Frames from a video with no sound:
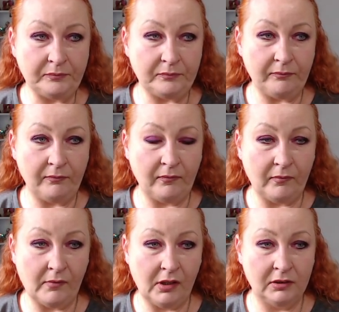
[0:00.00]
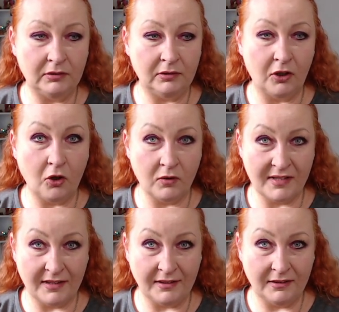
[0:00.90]
mm,
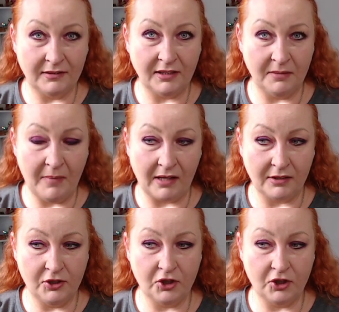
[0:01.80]
rodzaj tej magii,